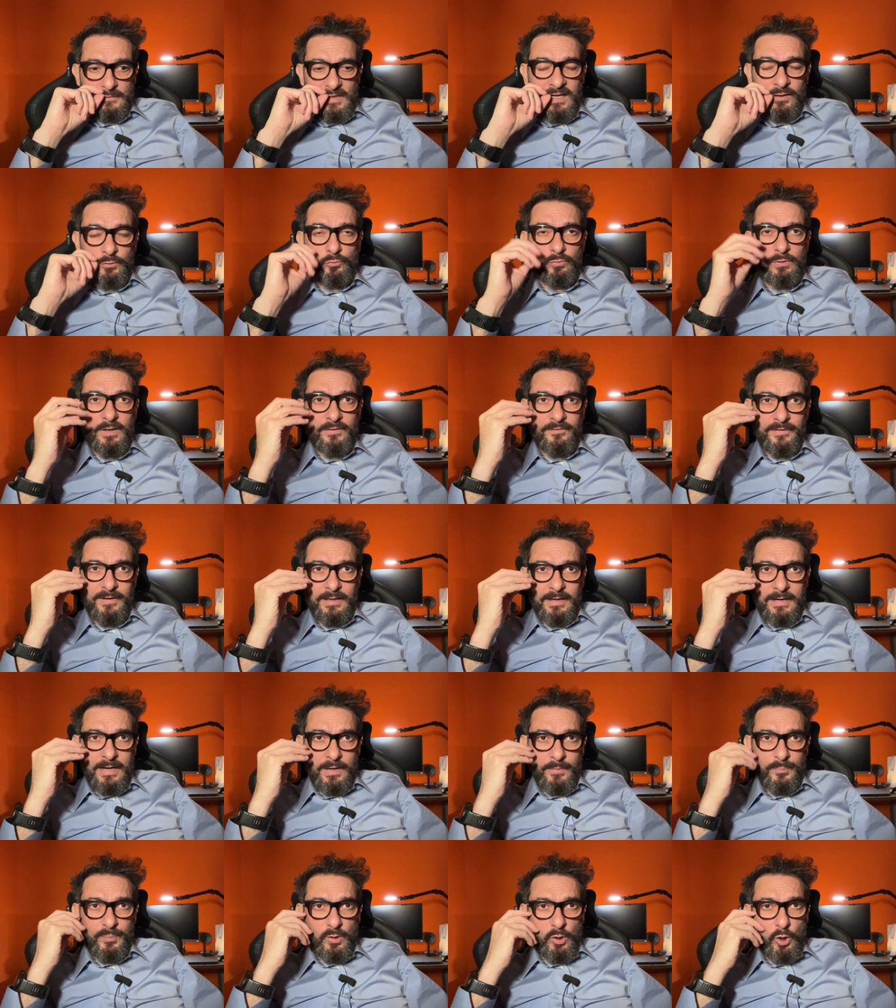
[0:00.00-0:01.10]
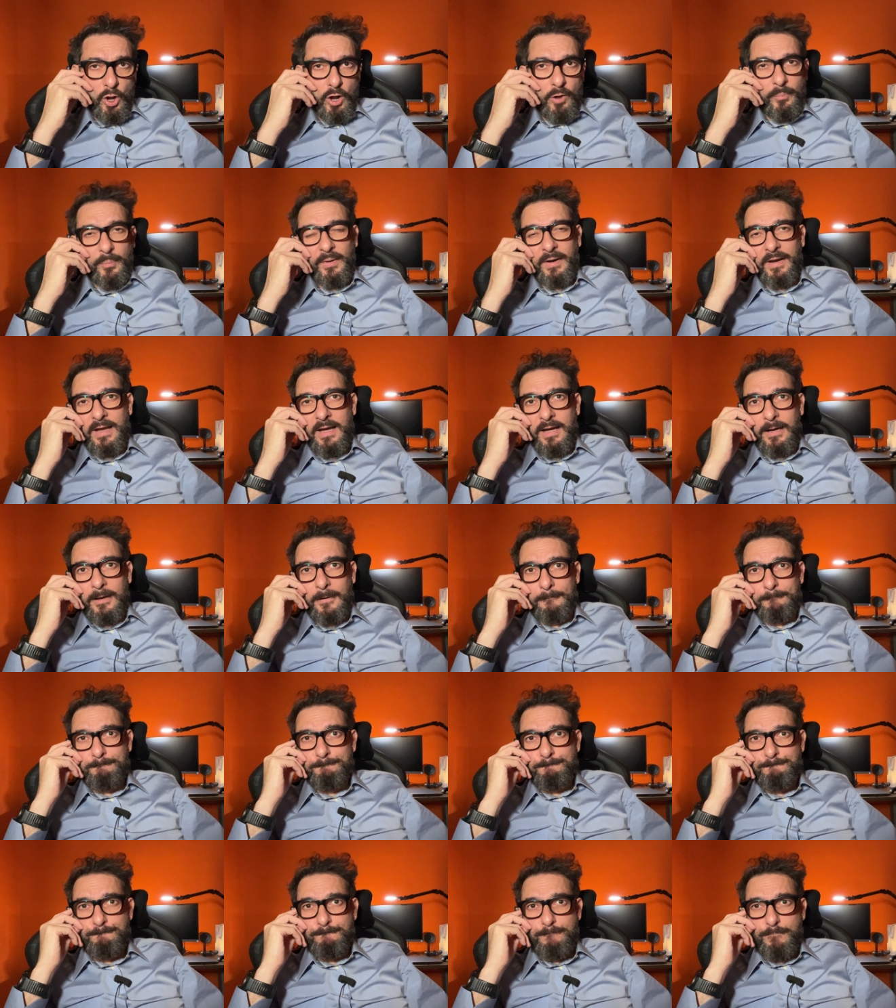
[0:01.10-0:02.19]
ad una vera e propria
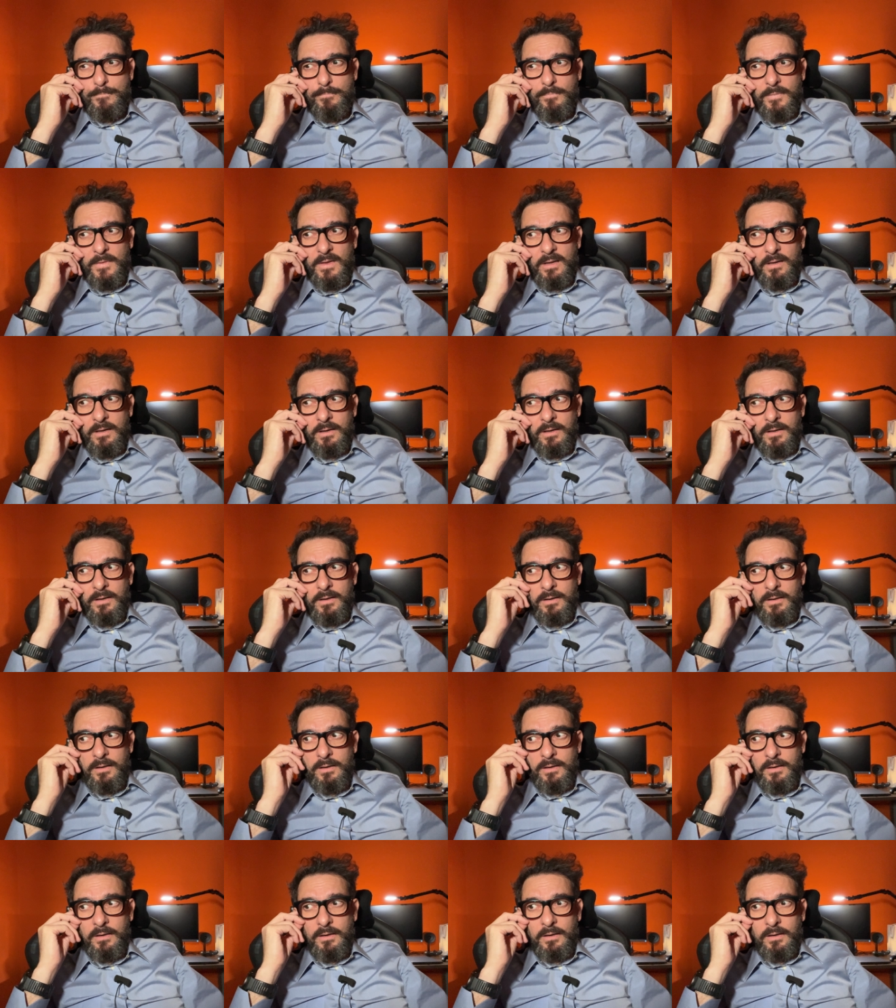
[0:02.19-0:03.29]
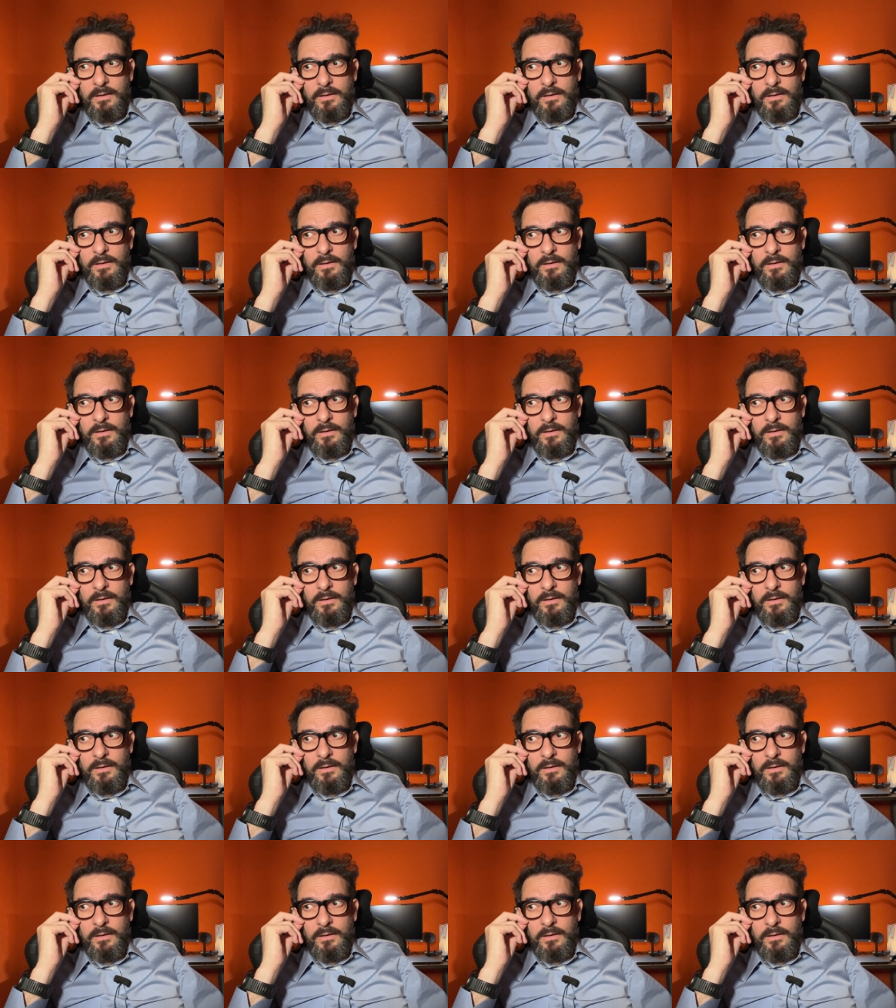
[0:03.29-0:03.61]
eh,